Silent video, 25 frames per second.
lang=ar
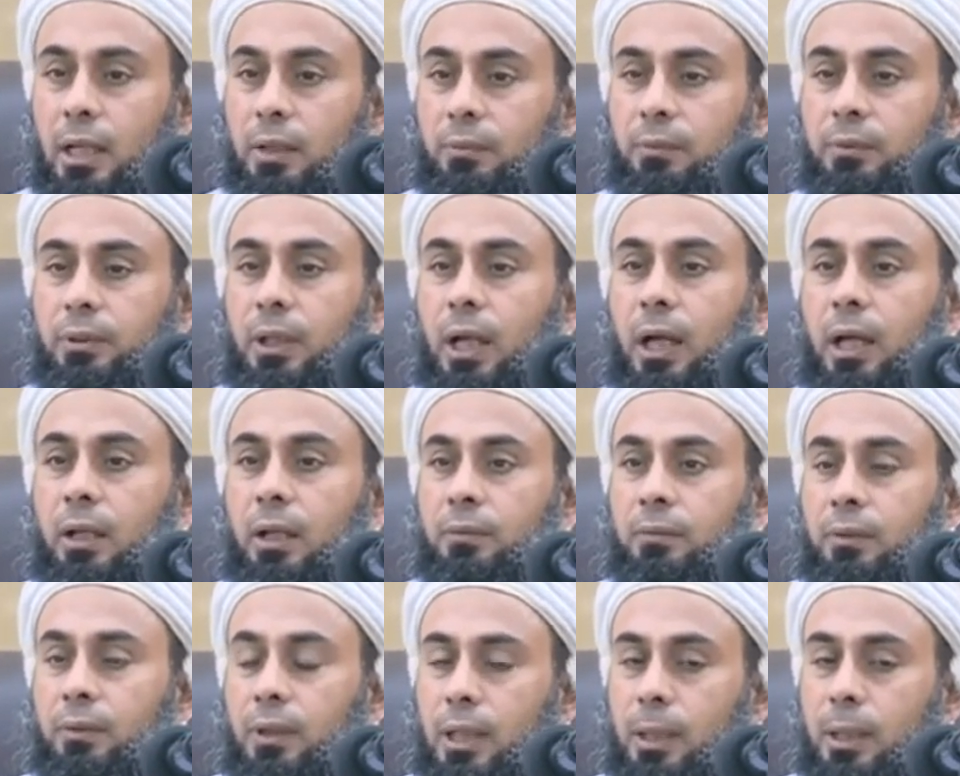ألف
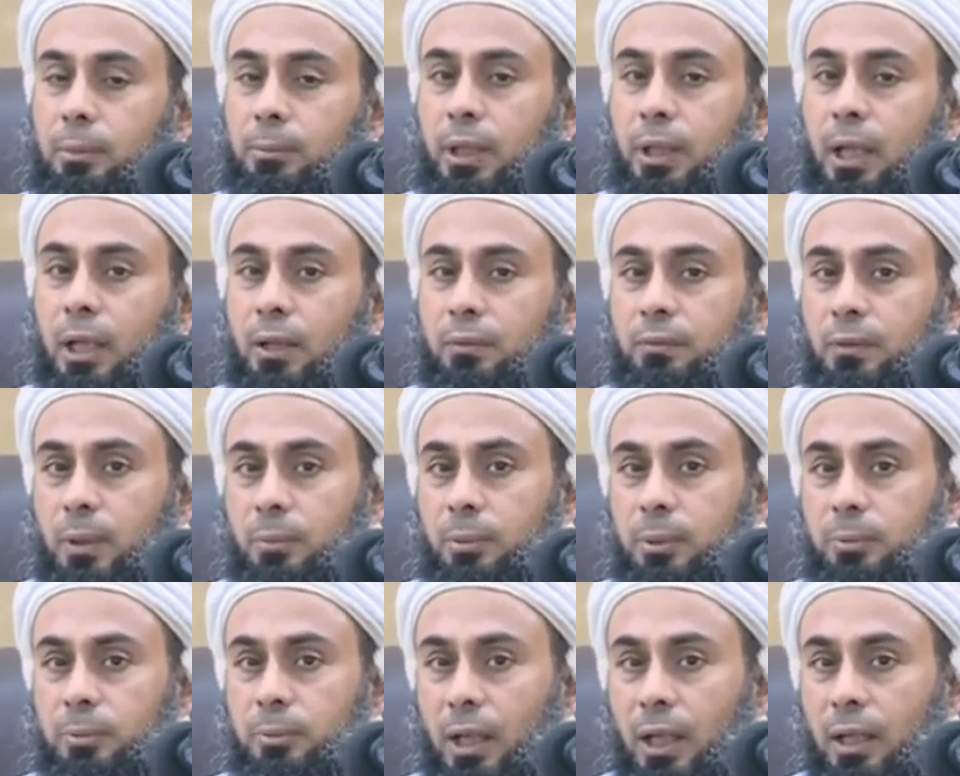حرف ولام حرف
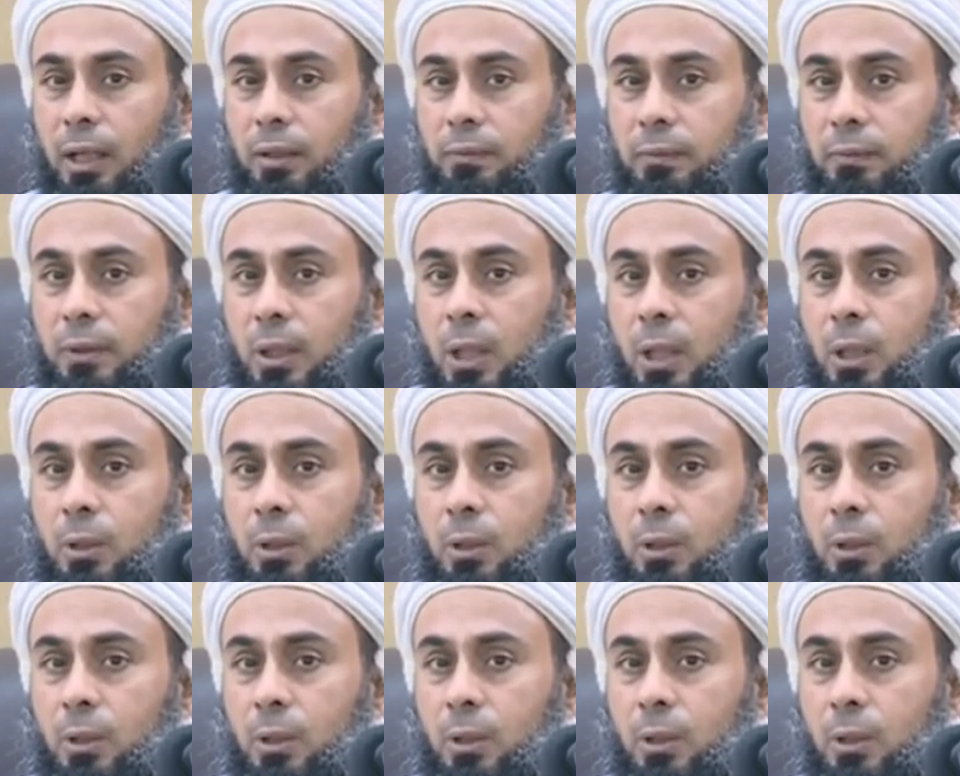وميم حرف